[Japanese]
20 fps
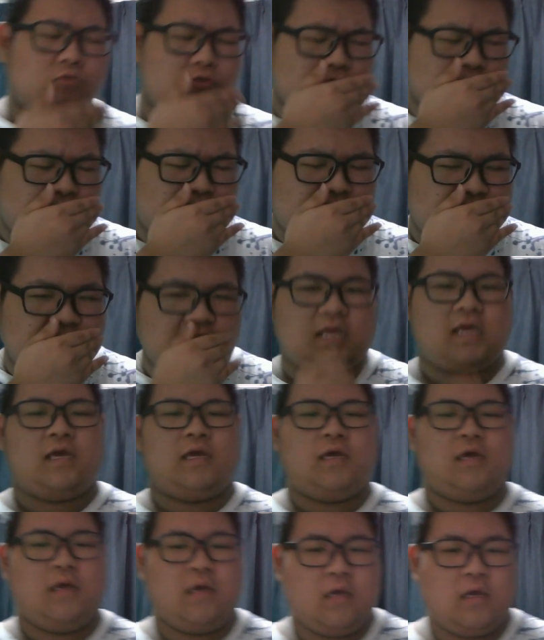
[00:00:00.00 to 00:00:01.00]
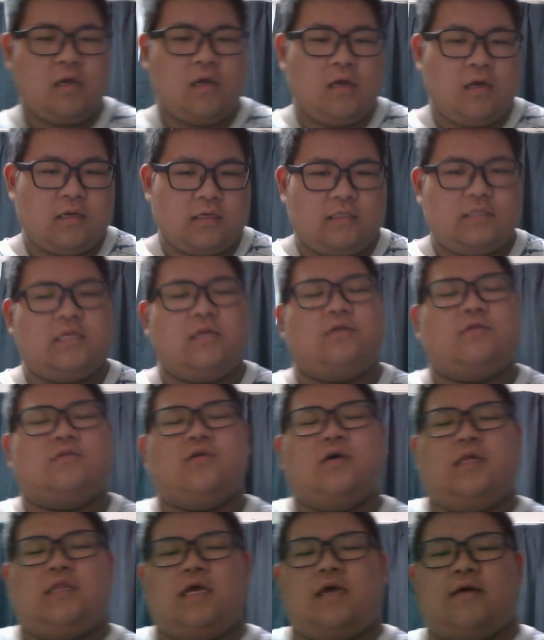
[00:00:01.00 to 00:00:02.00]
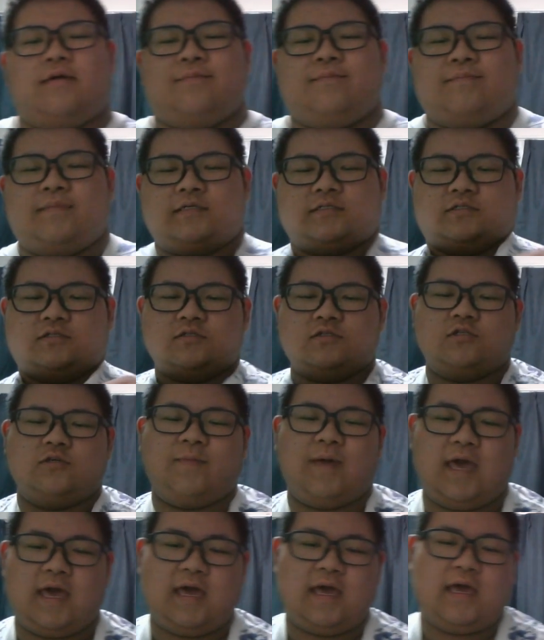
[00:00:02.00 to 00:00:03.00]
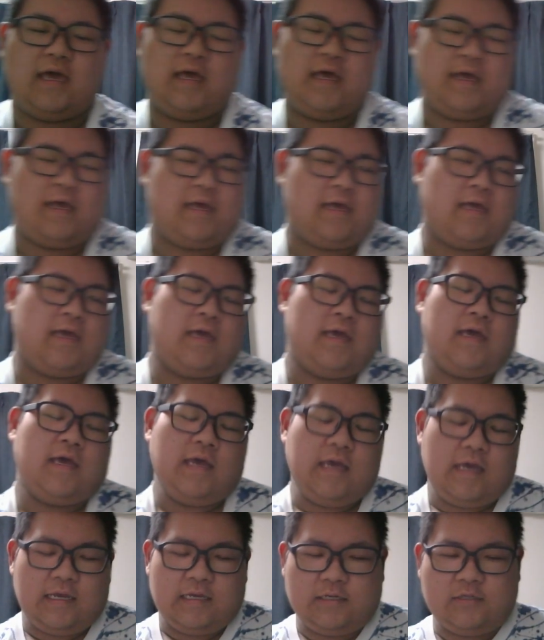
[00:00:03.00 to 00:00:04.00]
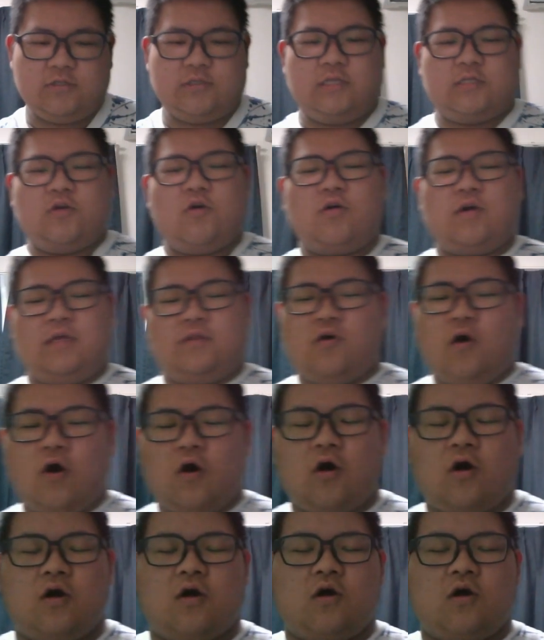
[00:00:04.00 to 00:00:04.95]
うってね、来てる人はね、数名いるでしょうけど、